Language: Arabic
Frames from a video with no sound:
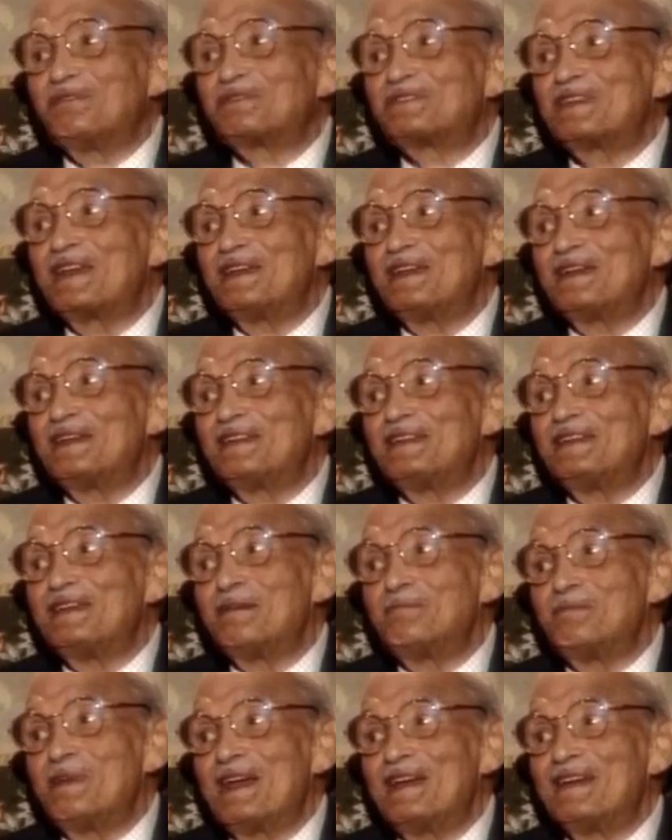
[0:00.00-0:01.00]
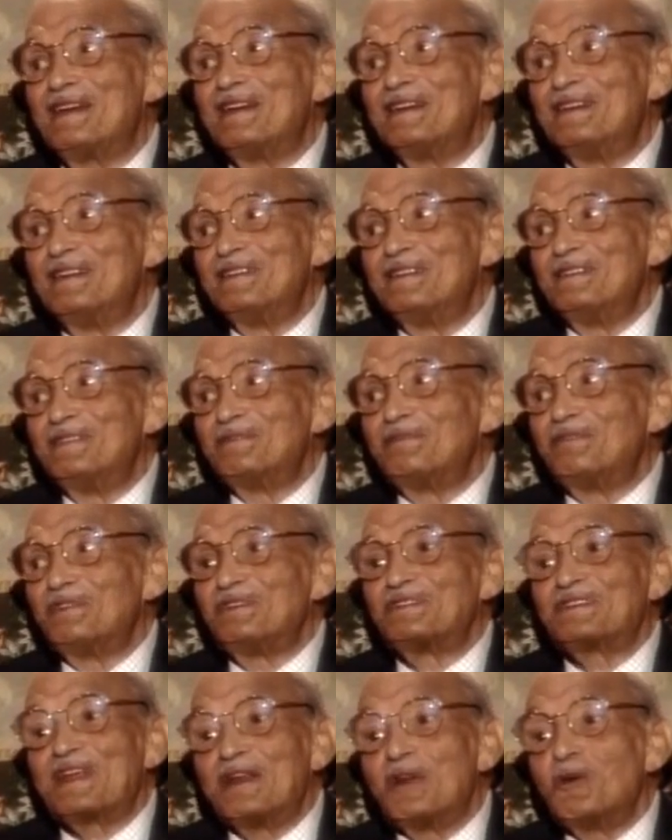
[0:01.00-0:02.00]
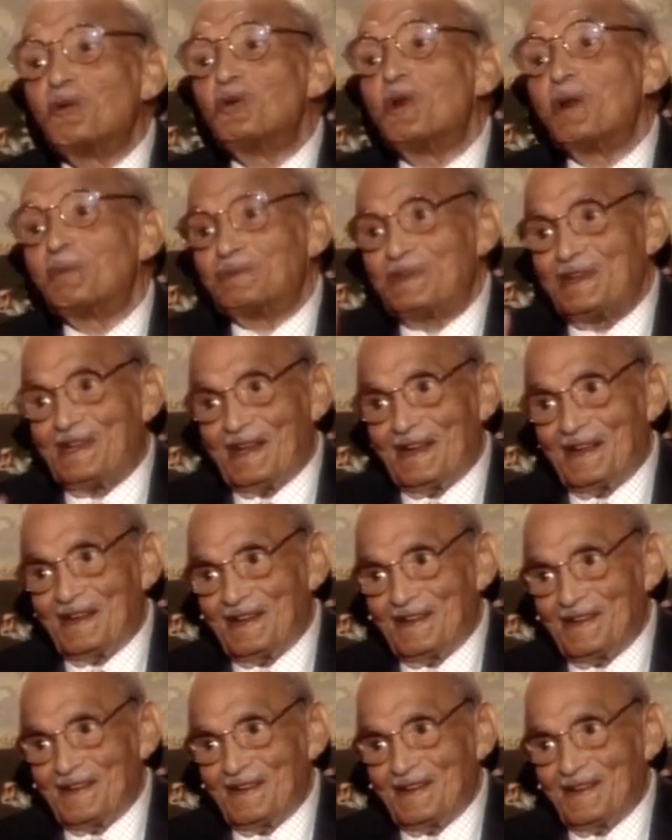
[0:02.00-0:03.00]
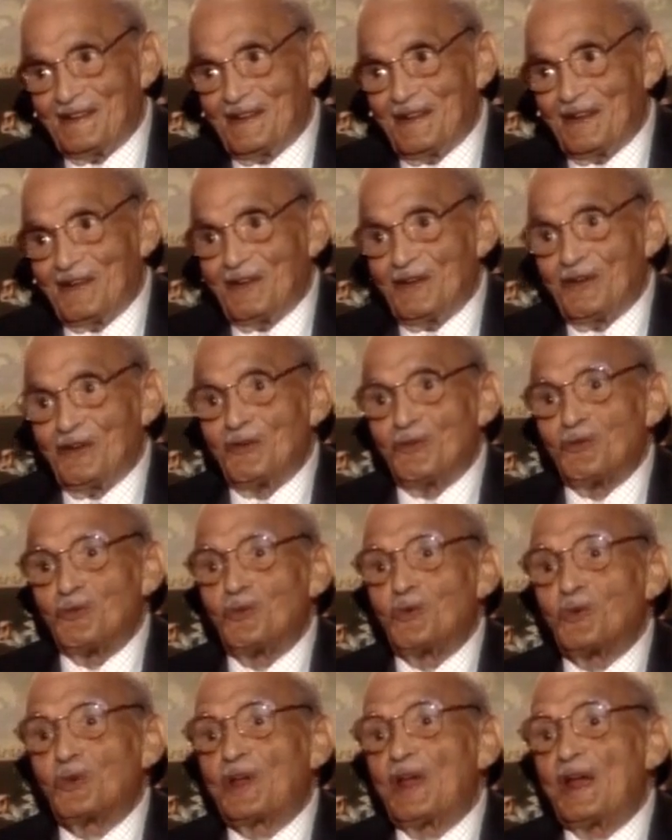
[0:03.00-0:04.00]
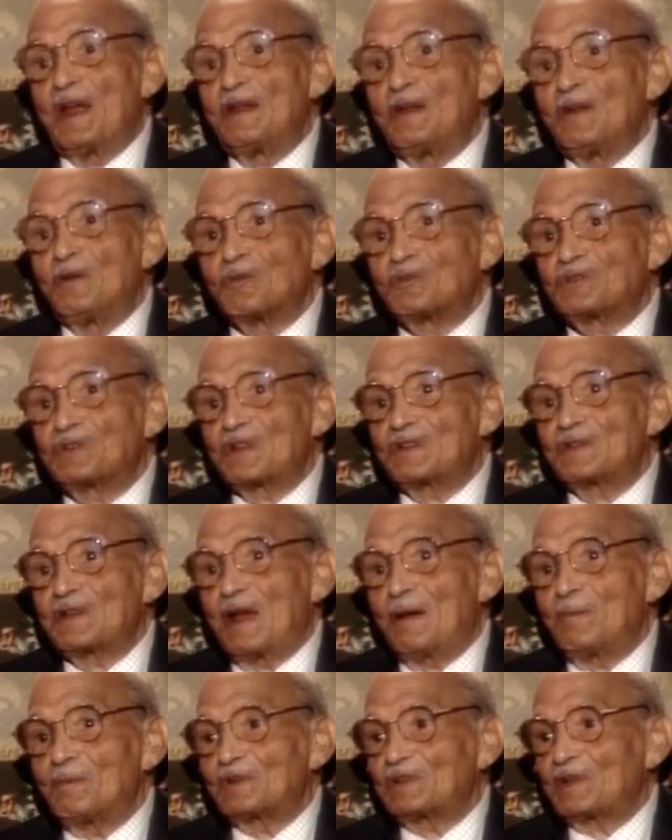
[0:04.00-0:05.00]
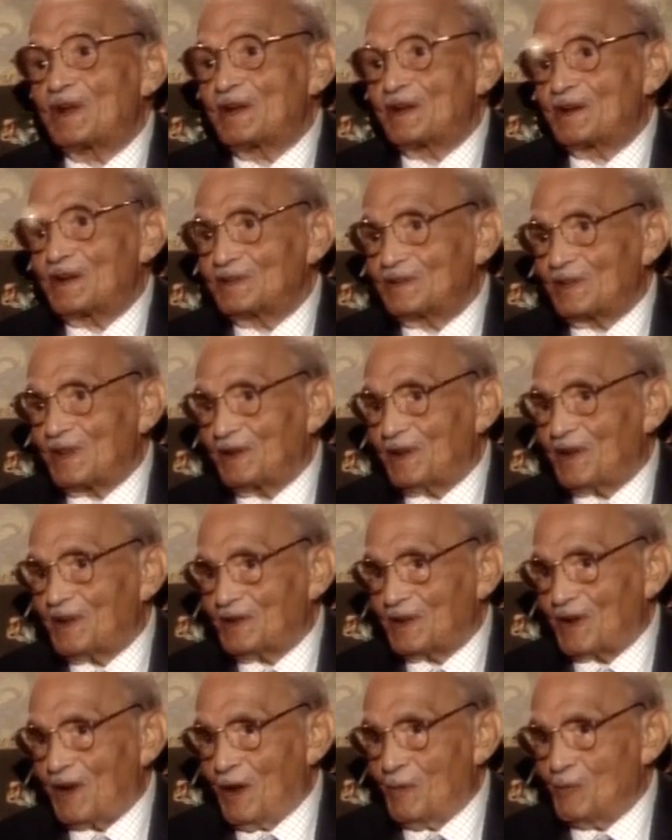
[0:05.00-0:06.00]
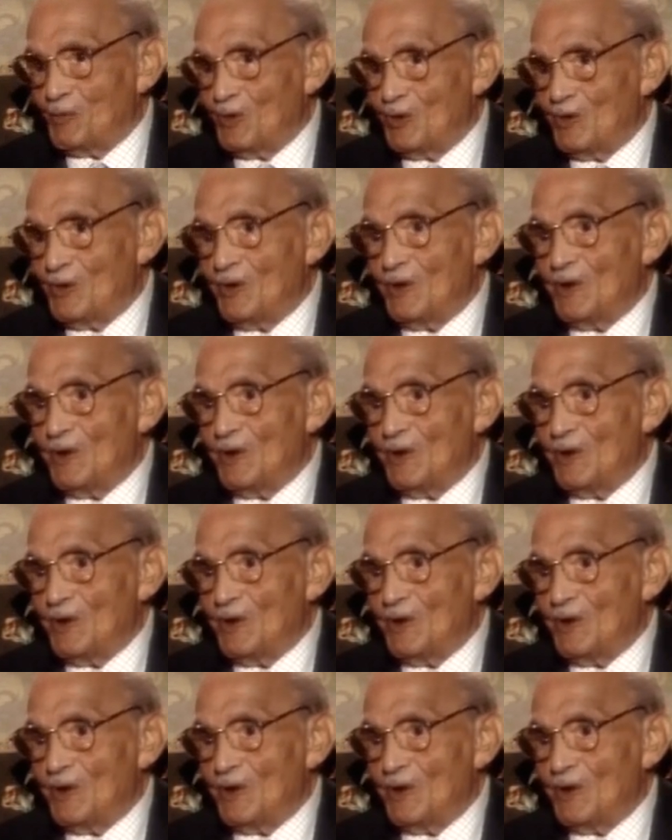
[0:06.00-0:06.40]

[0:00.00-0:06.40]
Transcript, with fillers: في سيا ايامها في سنه اولى ابتدائي وكان الاستاذ احمد خيرت الله يرحمه